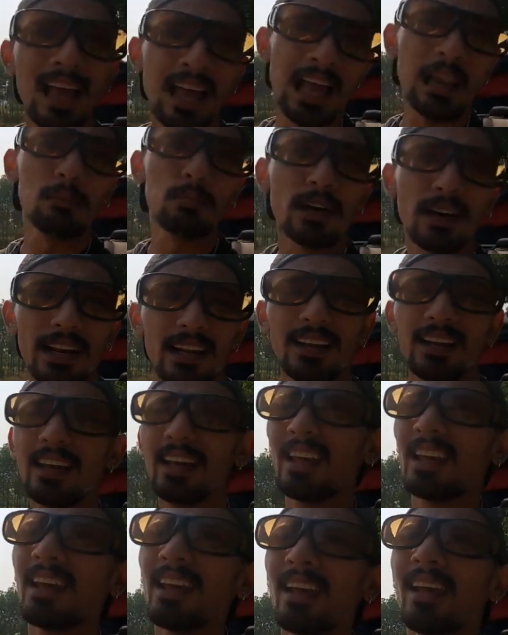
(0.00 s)
हेल्प
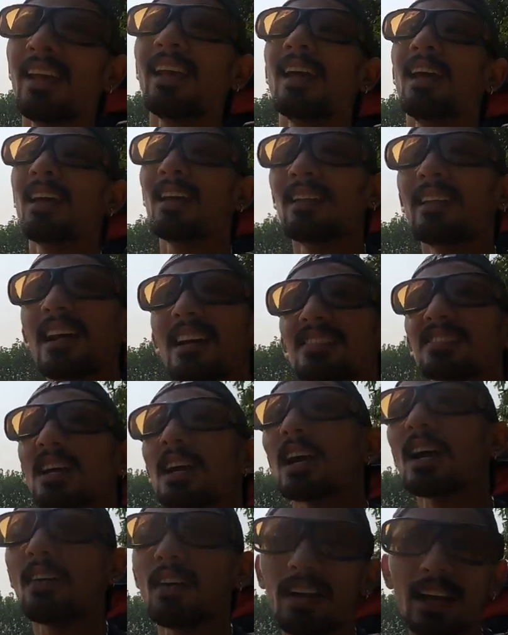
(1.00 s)
करेंगी
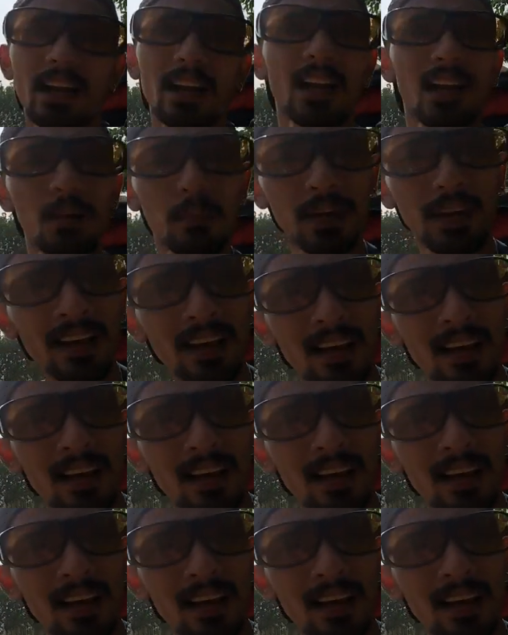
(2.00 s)
रास्ता कवर करने में